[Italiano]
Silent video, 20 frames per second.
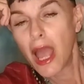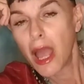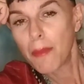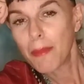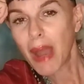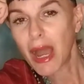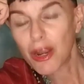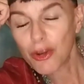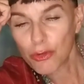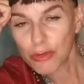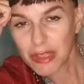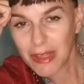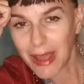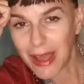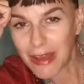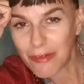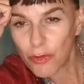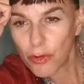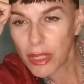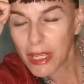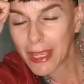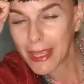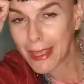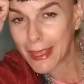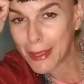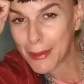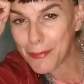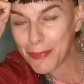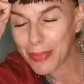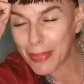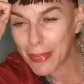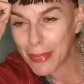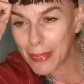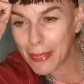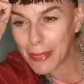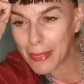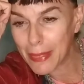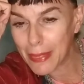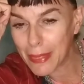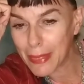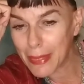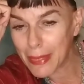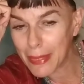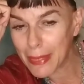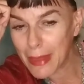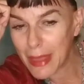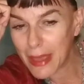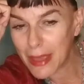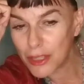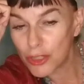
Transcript: Ma notavo che mh, mm,